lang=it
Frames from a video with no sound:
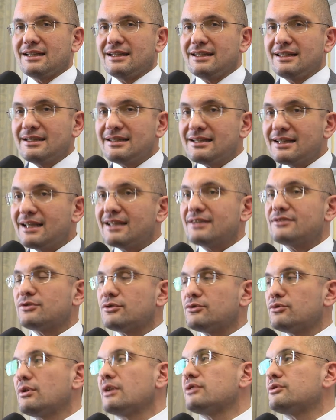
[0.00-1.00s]

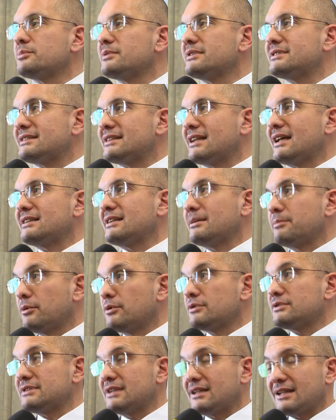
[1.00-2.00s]
l'innesto sulla superstrada
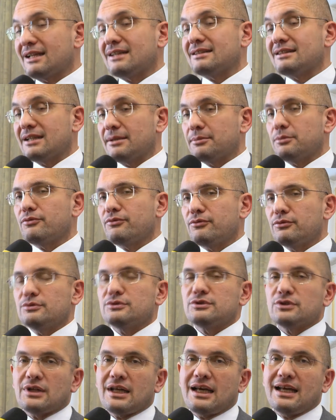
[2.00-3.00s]
possa rendere più
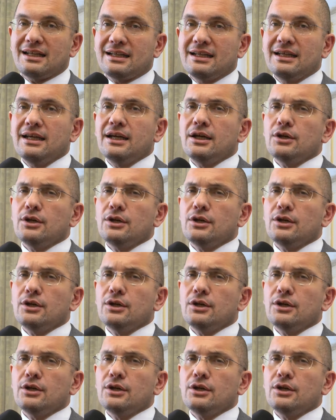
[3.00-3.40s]
funzionale